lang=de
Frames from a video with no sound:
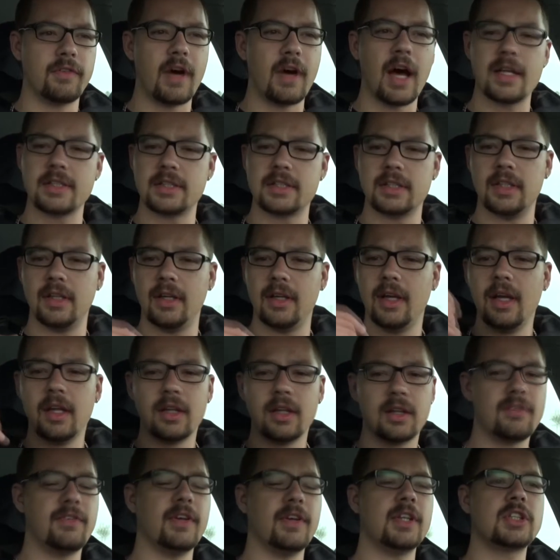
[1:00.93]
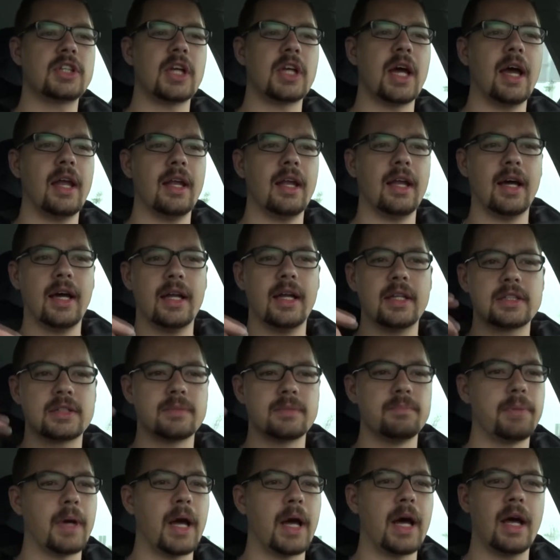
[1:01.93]
Quasi Twitch-Highlights,
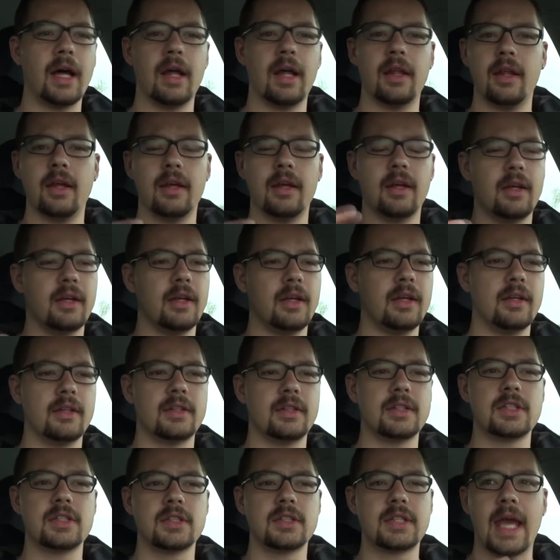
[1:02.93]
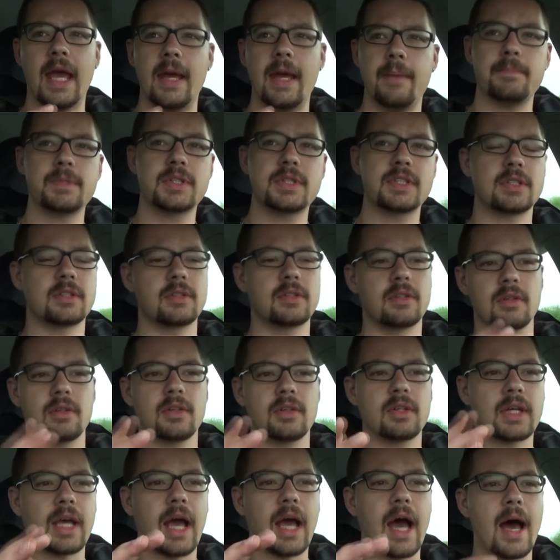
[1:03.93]
ein paar äh, äh
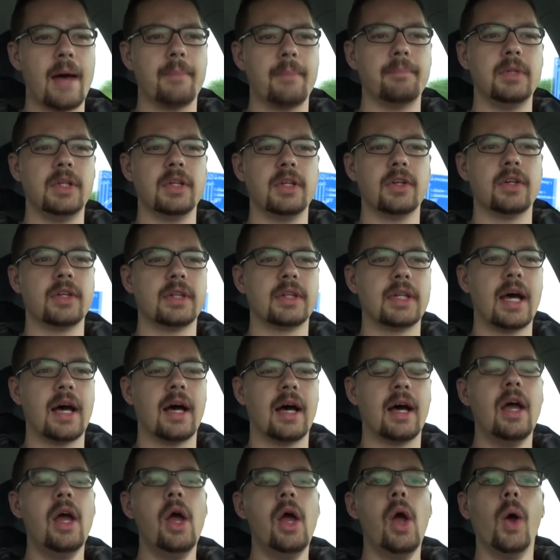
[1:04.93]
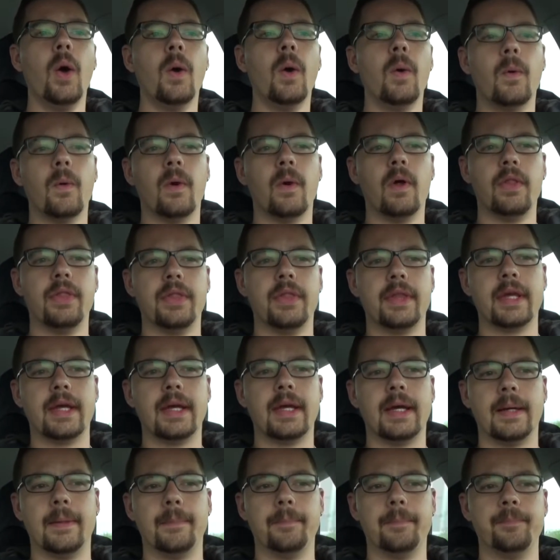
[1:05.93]
Games-Kram hier und da und
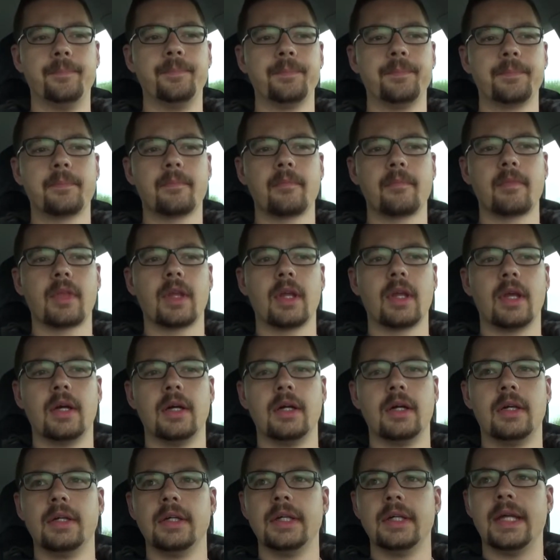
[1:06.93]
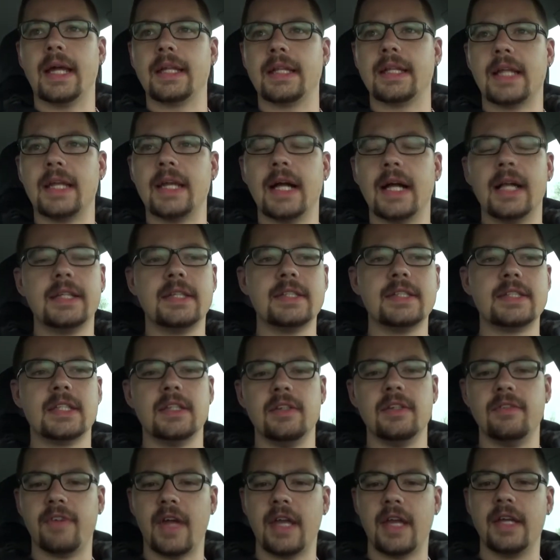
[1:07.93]
ähm, ja, dann halt diese
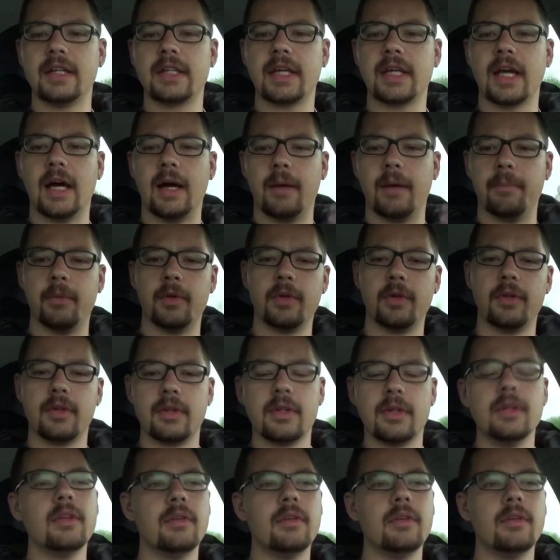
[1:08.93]
Event-Kram und